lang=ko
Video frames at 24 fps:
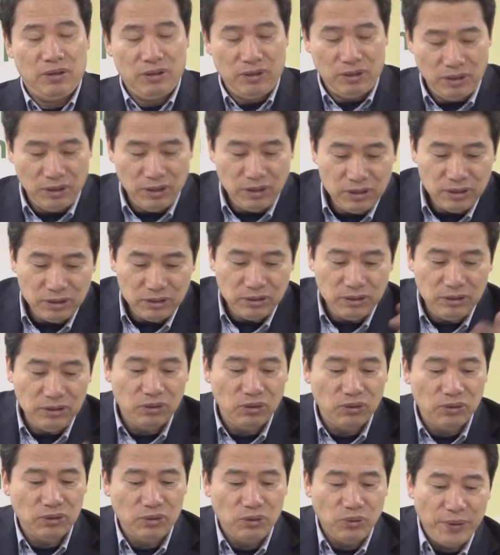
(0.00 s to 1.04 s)
이런
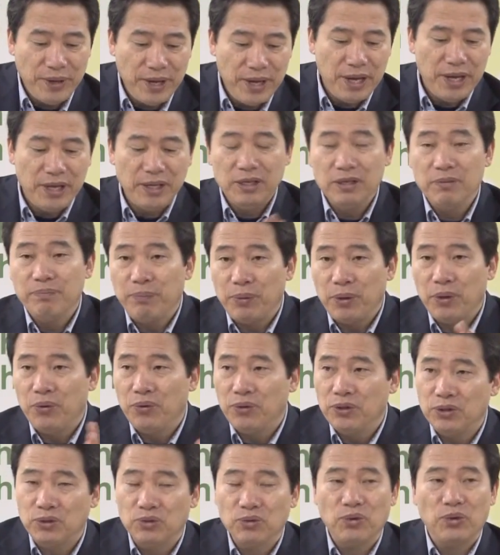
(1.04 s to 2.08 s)
의도를 왜 이런
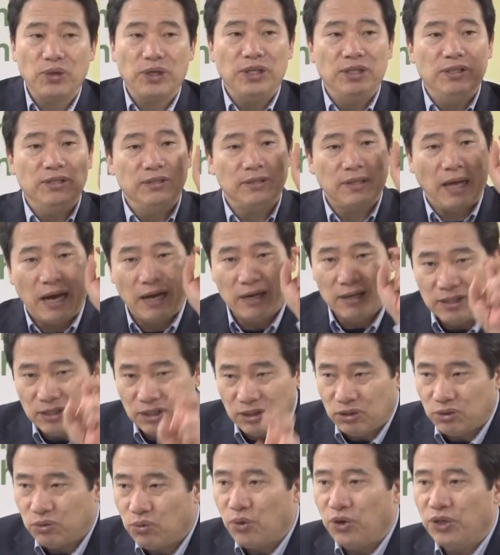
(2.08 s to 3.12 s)
표현을 쓰고 이런 단어를
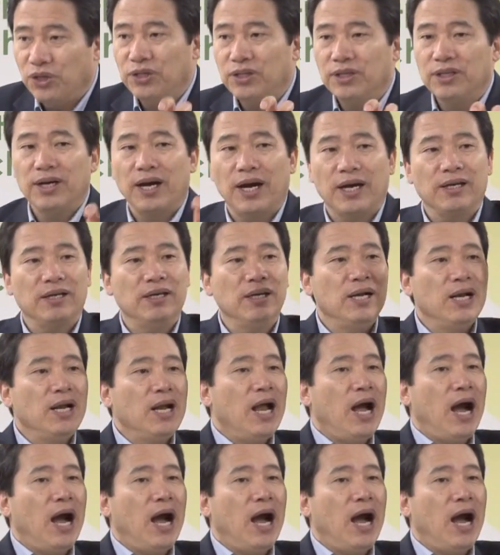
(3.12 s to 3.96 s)
쓰고 있는가를